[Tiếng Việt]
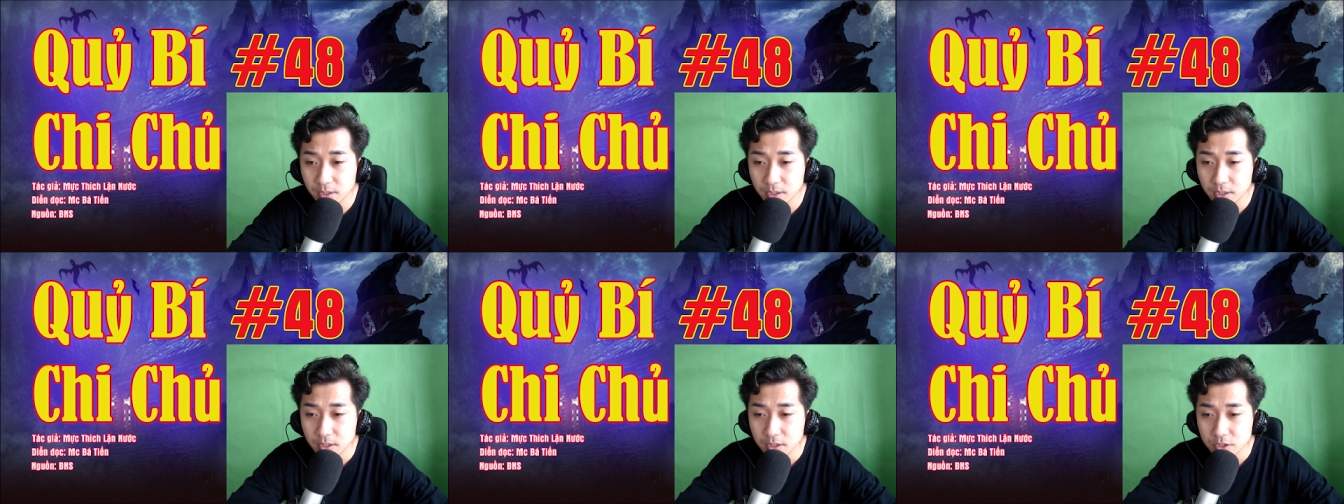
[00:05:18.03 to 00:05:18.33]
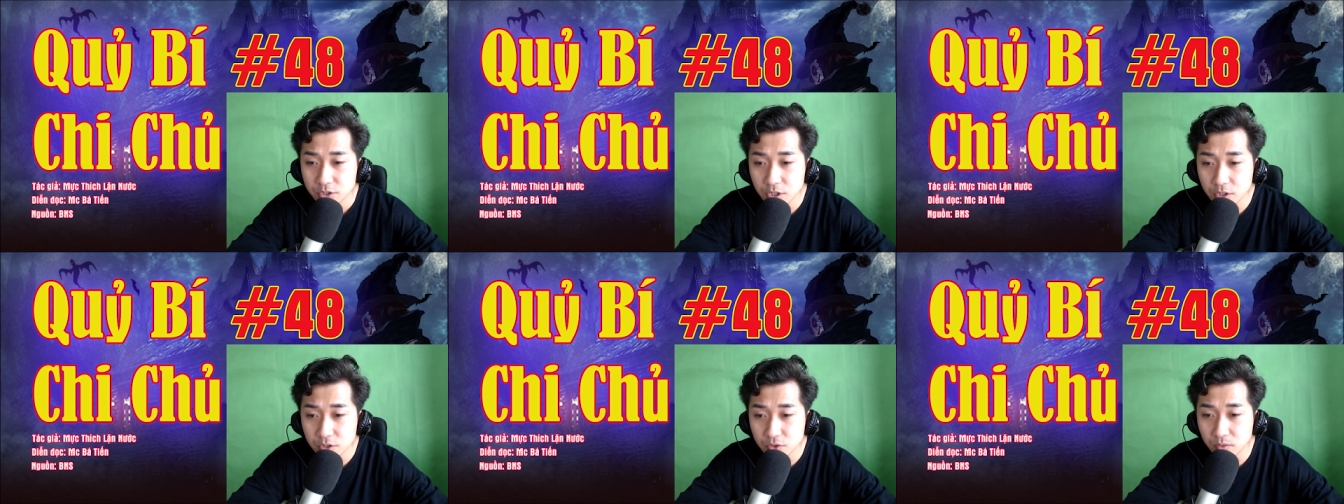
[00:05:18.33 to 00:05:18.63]

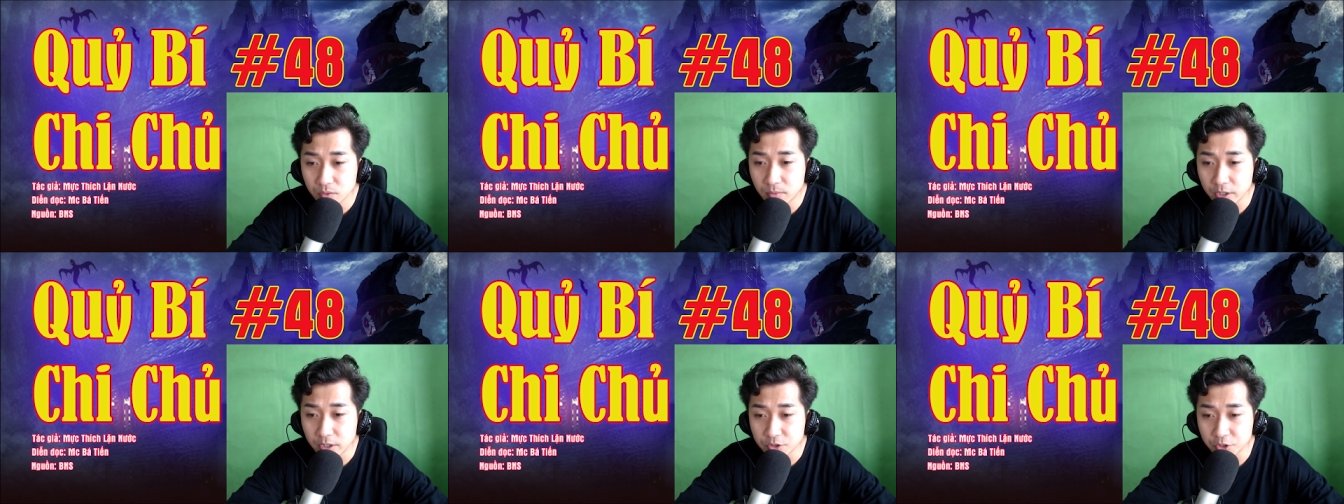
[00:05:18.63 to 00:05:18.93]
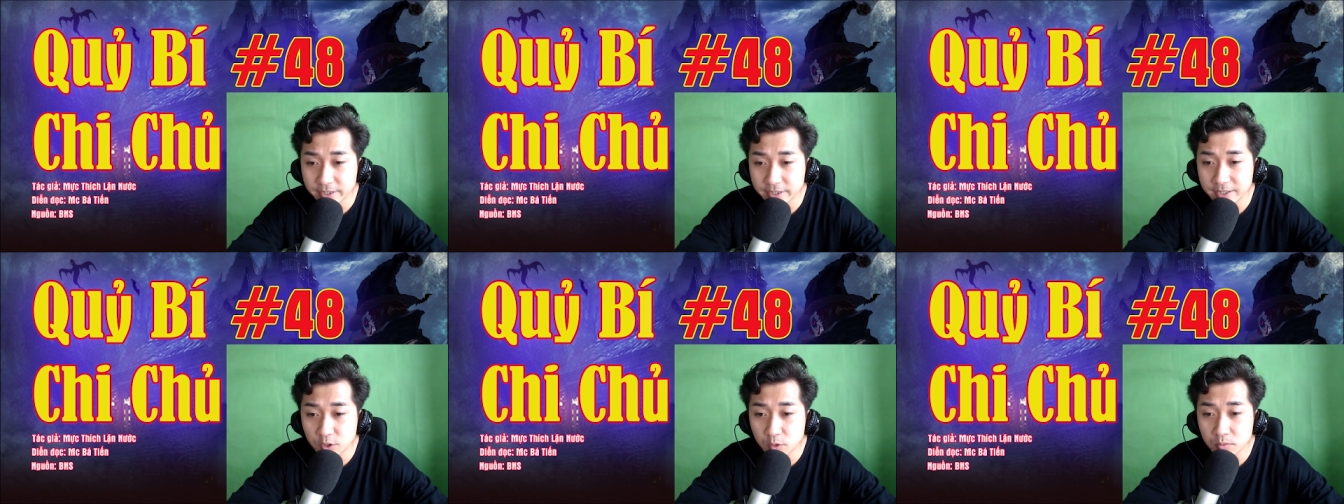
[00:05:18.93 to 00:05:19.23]
Chạc,
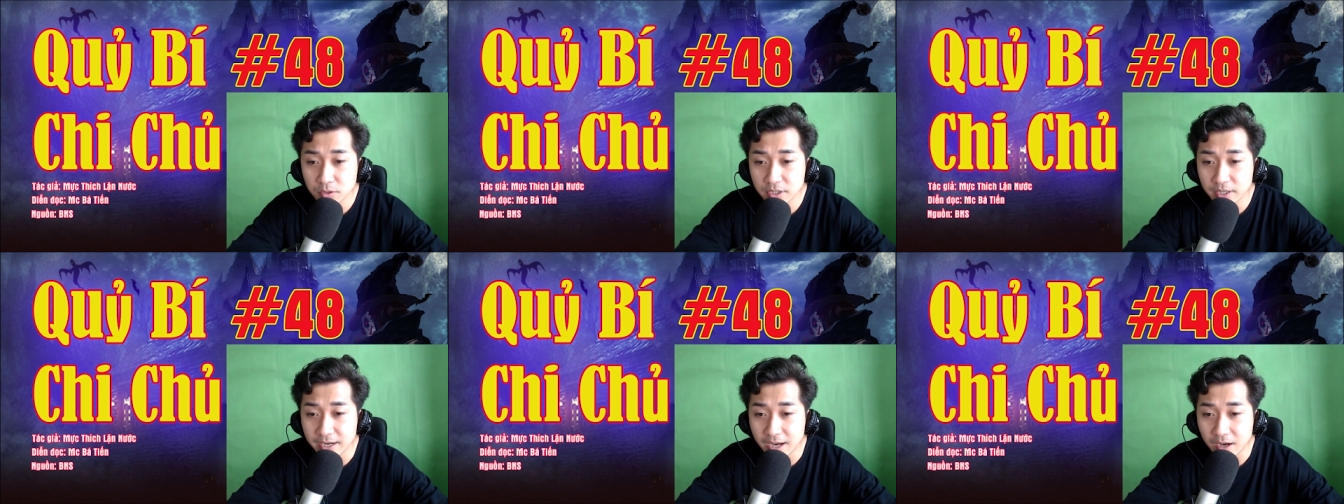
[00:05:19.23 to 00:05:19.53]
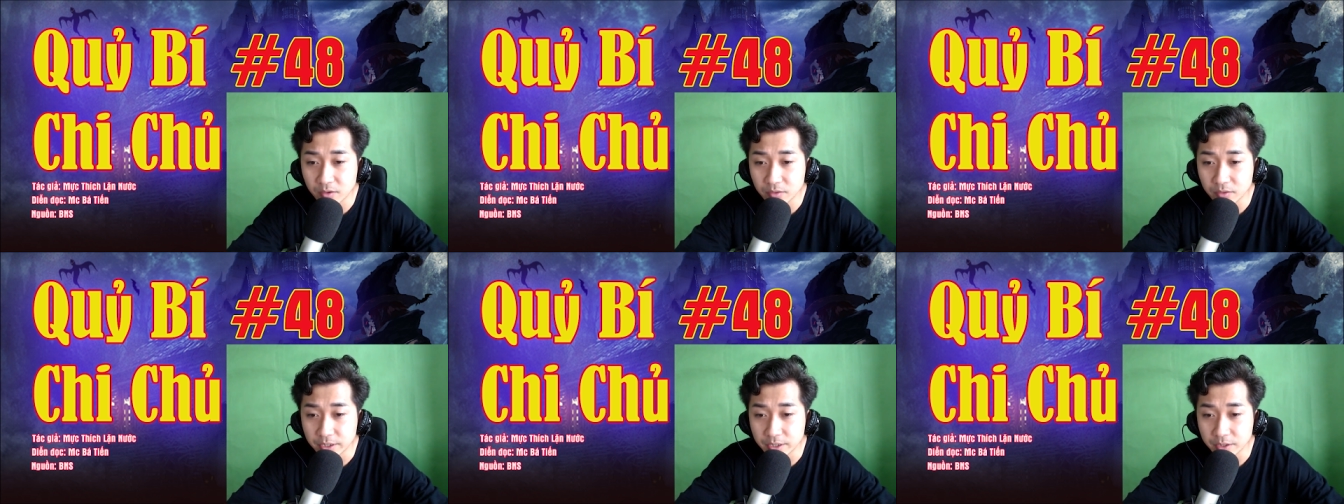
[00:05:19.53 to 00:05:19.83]
thật ra tôi
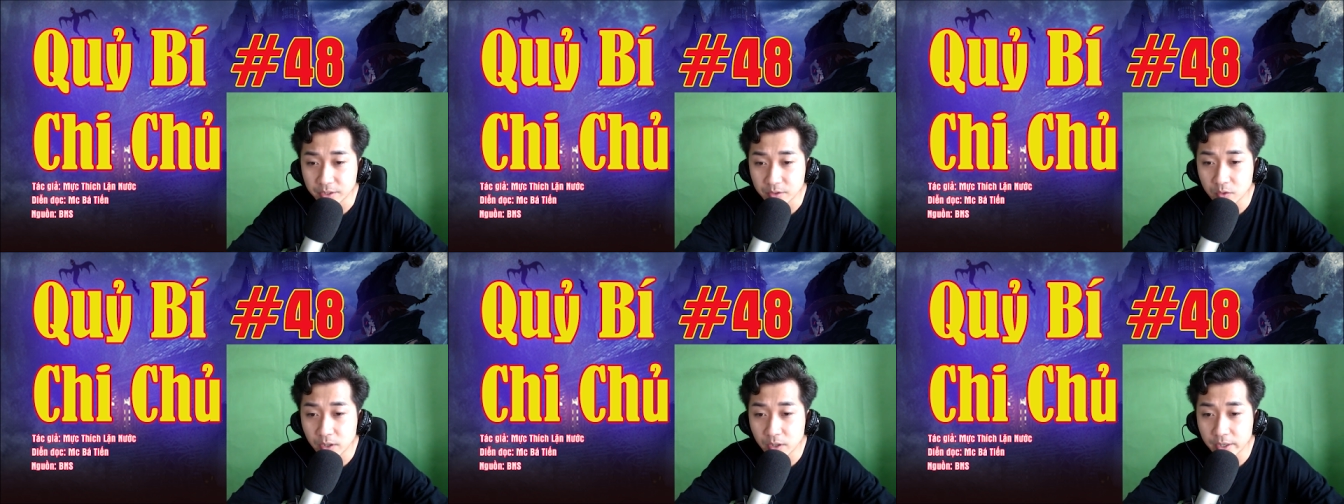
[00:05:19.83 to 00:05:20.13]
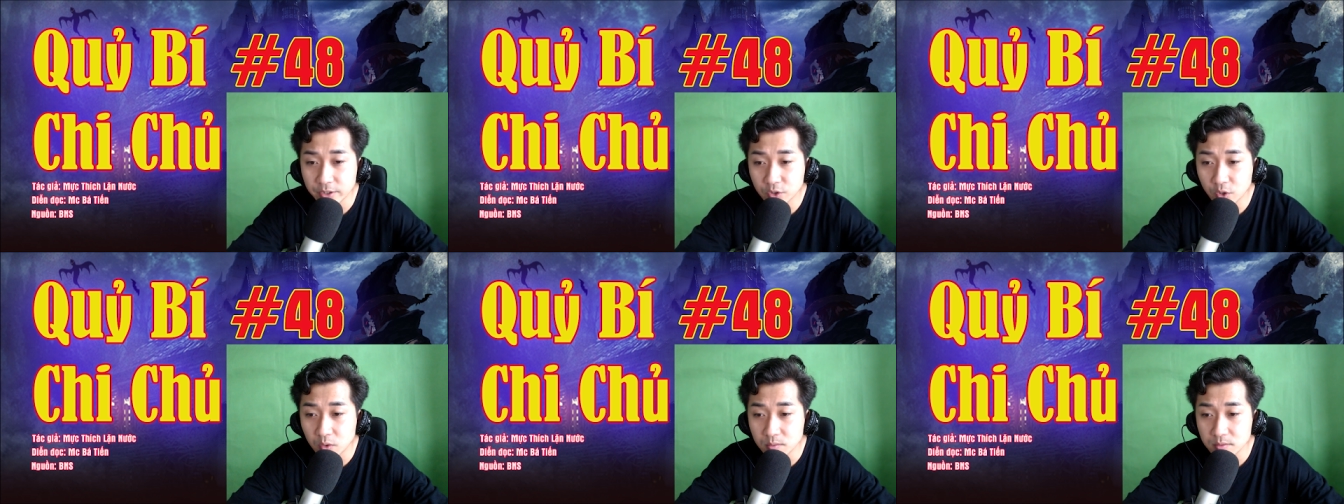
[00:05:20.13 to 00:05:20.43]
nghĩ tiểu thư
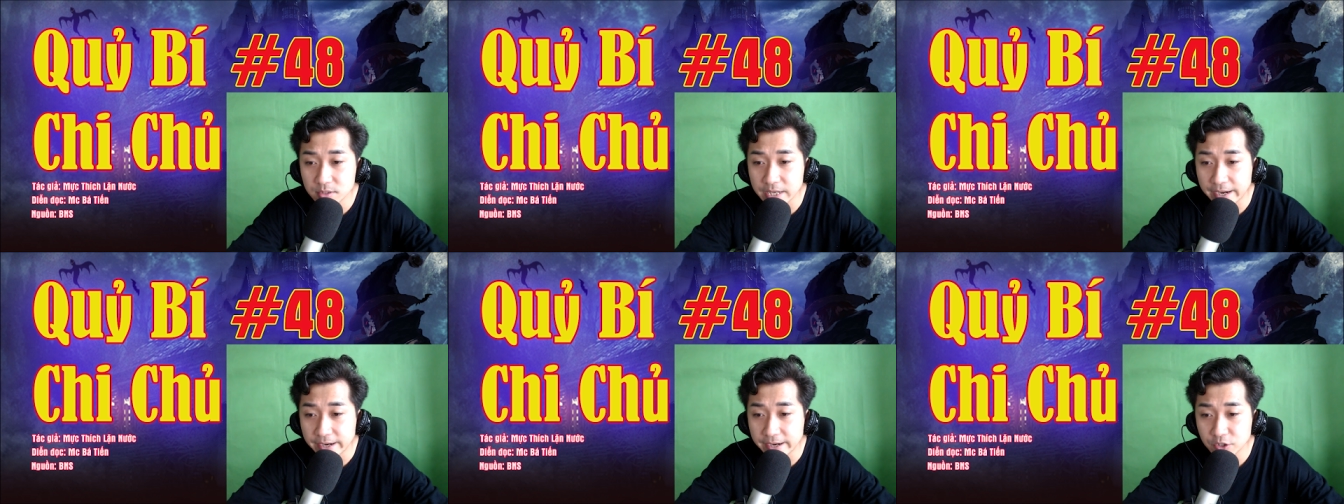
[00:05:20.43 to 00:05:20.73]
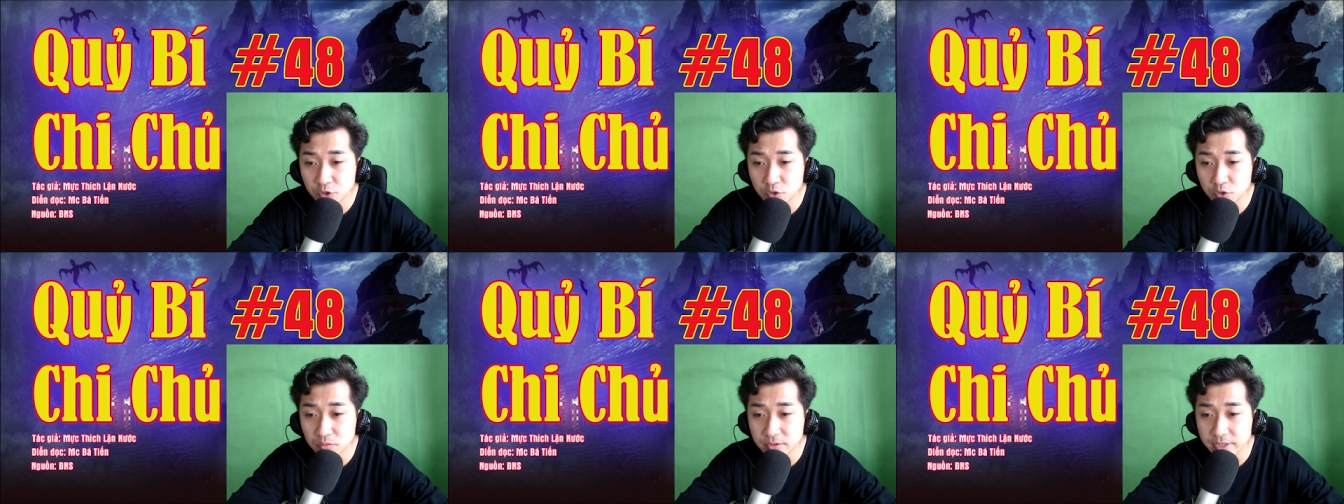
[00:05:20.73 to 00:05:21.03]
Ajay rất
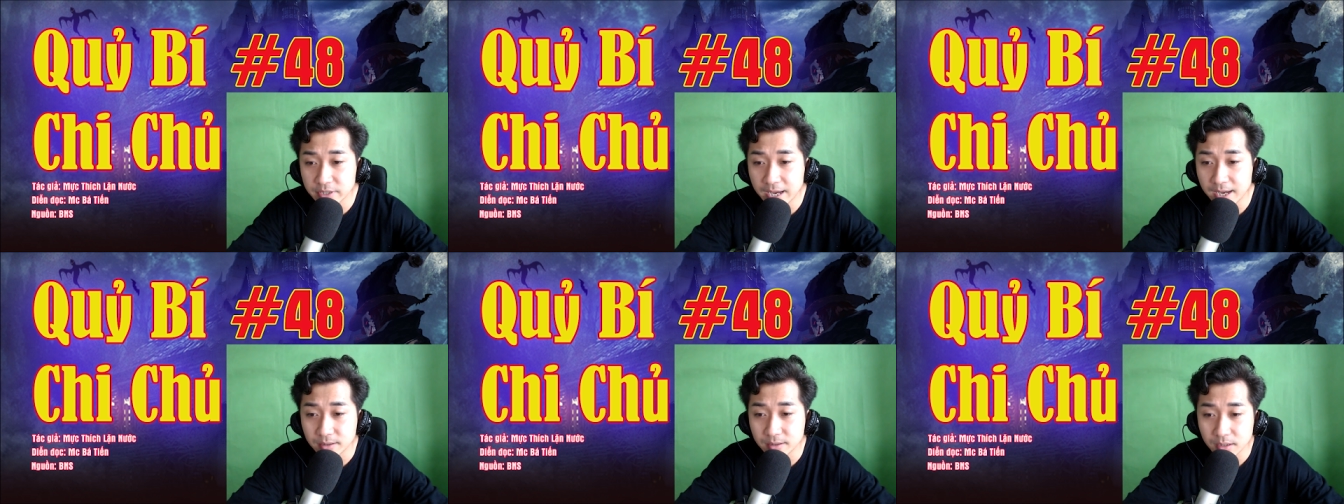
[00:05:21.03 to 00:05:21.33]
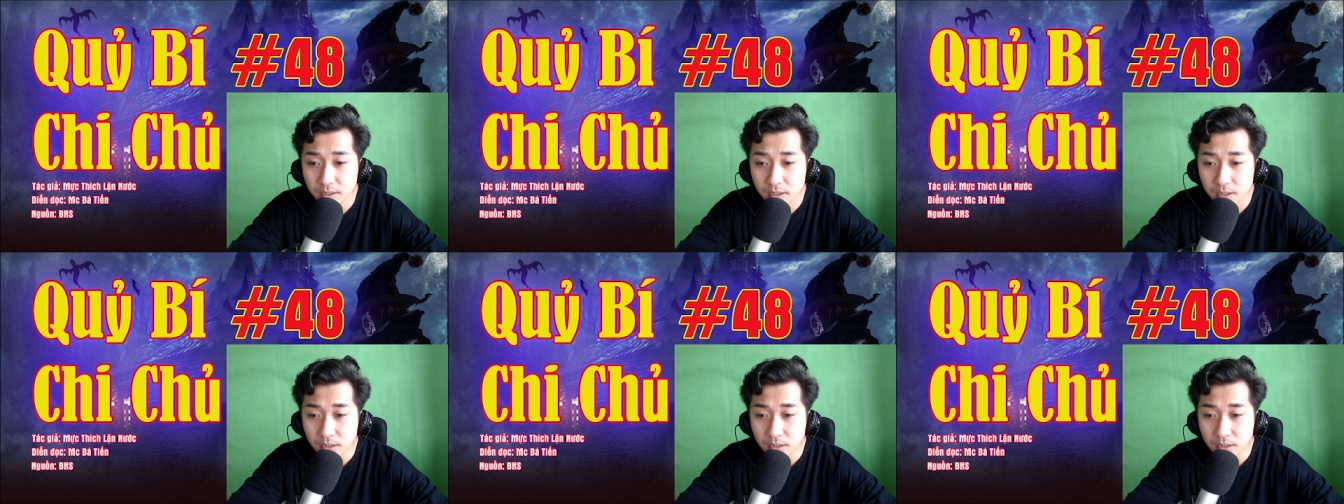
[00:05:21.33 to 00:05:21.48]
hào phóng.